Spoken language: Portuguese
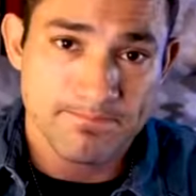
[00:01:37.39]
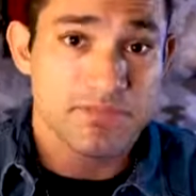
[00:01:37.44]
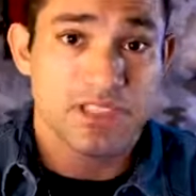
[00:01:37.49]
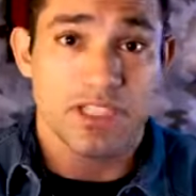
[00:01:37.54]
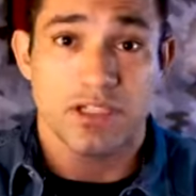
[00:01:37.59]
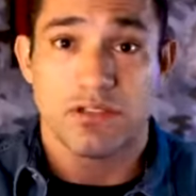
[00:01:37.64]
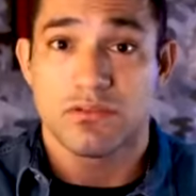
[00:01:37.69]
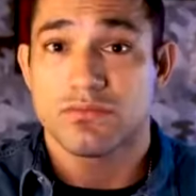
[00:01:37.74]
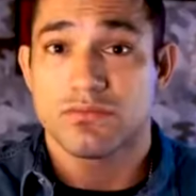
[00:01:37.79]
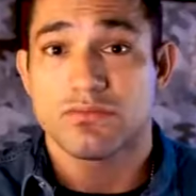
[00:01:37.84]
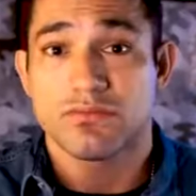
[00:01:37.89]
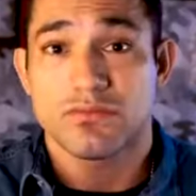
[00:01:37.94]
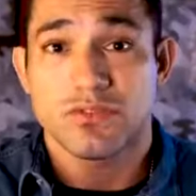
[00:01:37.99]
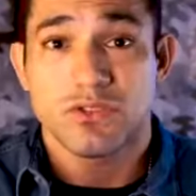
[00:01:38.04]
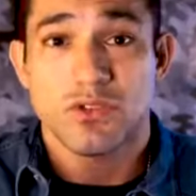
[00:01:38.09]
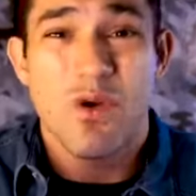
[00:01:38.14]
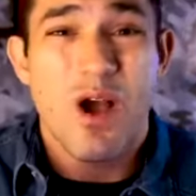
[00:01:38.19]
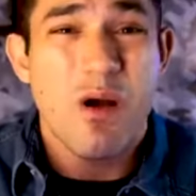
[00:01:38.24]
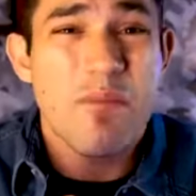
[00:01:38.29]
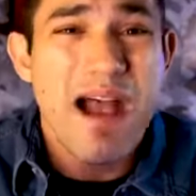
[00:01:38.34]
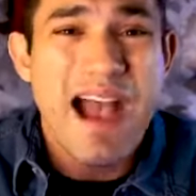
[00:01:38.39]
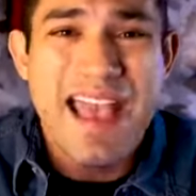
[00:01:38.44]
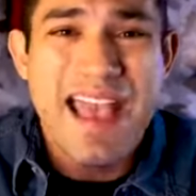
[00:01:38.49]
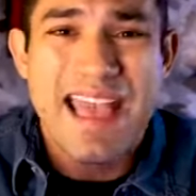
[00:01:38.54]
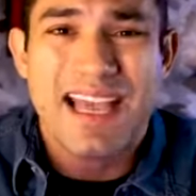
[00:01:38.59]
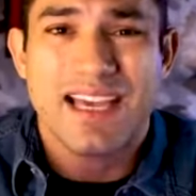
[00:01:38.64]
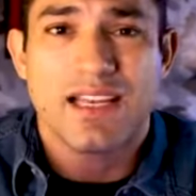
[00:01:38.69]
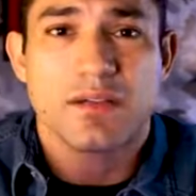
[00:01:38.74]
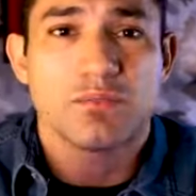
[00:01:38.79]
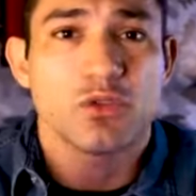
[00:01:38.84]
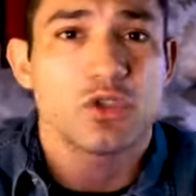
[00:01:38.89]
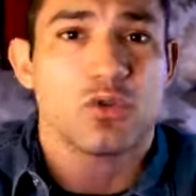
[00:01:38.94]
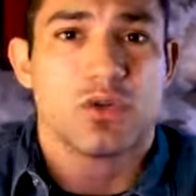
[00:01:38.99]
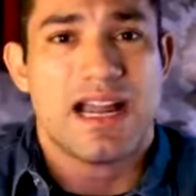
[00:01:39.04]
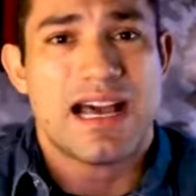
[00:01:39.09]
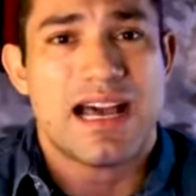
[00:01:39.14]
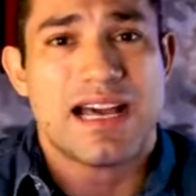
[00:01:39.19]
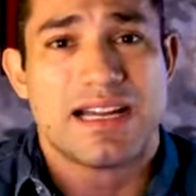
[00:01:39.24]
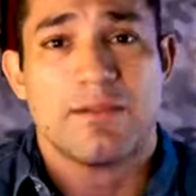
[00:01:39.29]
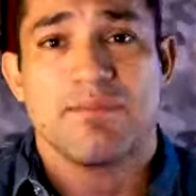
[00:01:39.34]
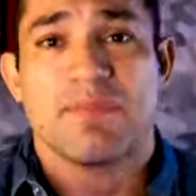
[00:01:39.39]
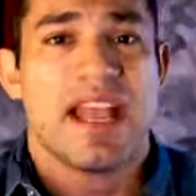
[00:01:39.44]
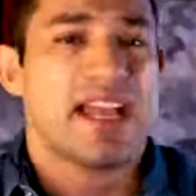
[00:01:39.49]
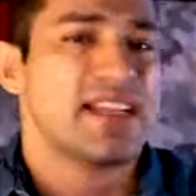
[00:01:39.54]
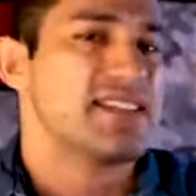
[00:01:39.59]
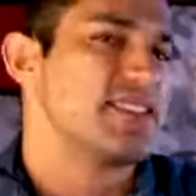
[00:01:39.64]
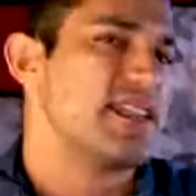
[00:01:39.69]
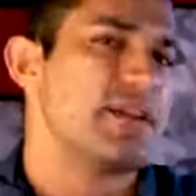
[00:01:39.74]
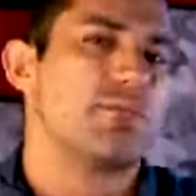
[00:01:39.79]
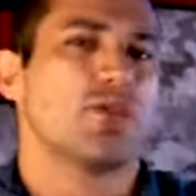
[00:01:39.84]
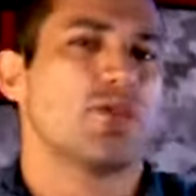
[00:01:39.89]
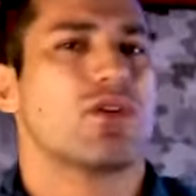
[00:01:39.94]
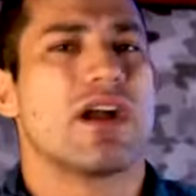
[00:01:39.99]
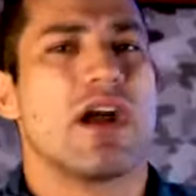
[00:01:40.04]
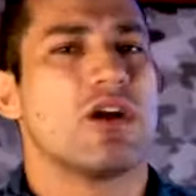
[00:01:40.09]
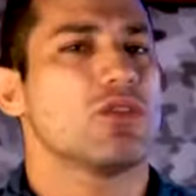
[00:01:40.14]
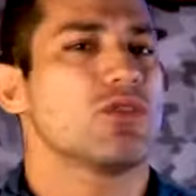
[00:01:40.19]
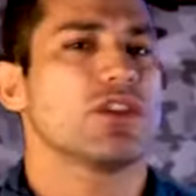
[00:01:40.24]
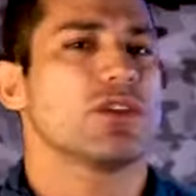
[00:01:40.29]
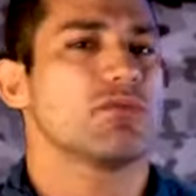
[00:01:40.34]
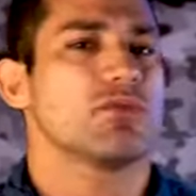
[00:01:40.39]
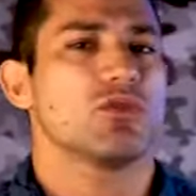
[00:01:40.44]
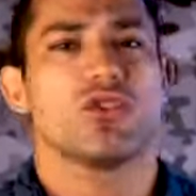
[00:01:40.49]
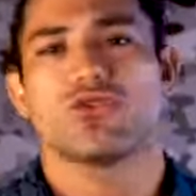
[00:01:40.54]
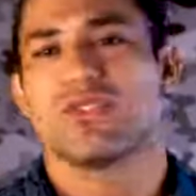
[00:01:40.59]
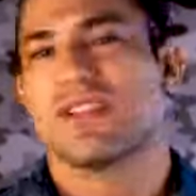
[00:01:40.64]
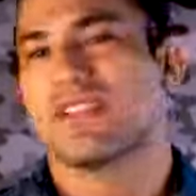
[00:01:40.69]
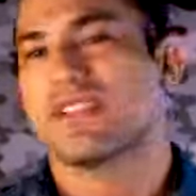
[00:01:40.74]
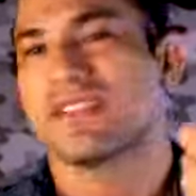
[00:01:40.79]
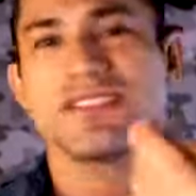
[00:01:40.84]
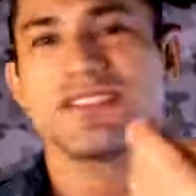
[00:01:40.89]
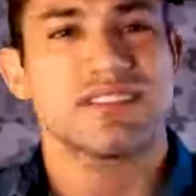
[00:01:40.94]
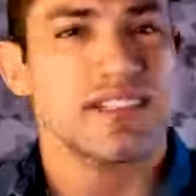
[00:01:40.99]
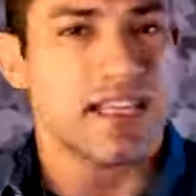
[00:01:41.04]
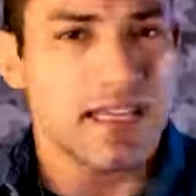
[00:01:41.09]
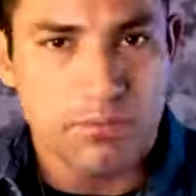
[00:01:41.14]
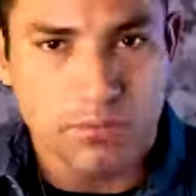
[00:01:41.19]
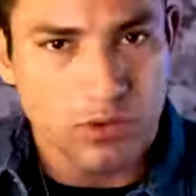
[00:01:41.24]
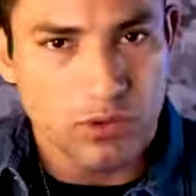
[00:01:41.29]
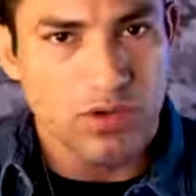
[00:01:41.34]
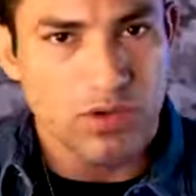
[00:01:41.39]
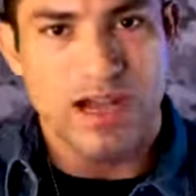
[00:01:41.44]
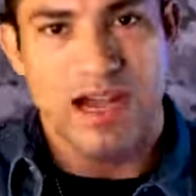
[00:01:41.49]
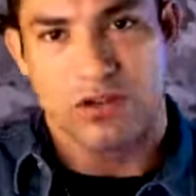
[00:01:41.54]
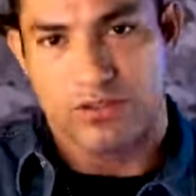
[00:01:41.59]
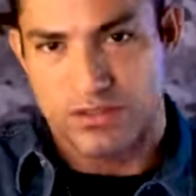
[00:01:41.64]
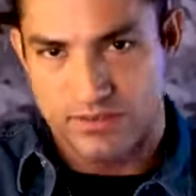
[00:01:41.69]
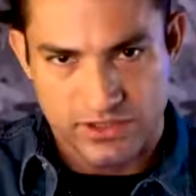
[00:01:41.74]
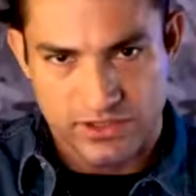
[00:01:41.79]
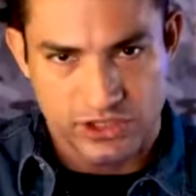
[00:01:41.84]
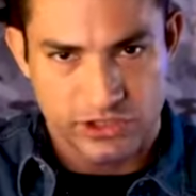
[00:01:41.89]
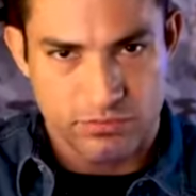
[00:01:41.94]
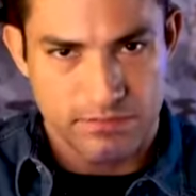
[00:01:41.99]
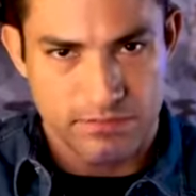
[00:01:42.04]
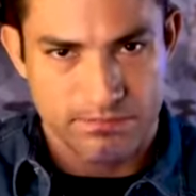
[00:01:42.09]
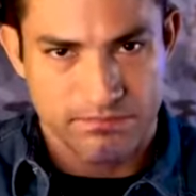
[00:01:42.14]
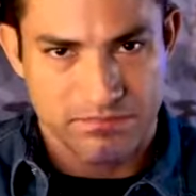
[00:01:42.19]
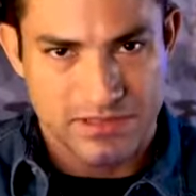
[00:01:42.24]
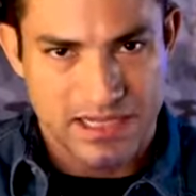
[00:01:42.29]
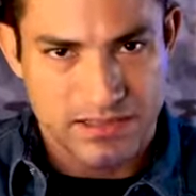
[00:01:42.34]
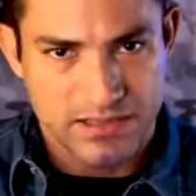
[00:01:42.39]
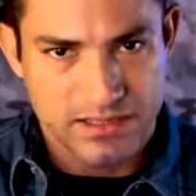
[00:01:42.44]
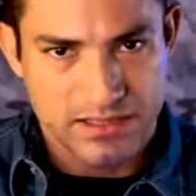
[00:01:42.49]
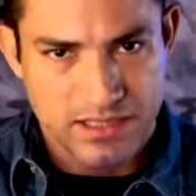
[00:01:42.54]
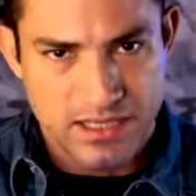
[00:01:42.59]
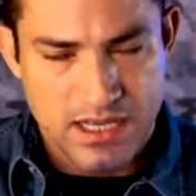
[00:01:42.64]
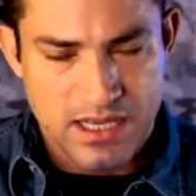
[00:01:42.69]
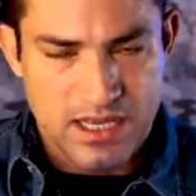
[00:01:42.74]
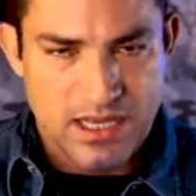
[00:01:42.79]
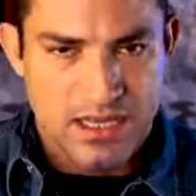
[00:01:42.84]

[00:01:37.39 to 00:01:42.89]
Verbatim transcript: Então, não há uma regra muito clara. É sempre o carro do criminoso, é sempre o carro da vítima, tá?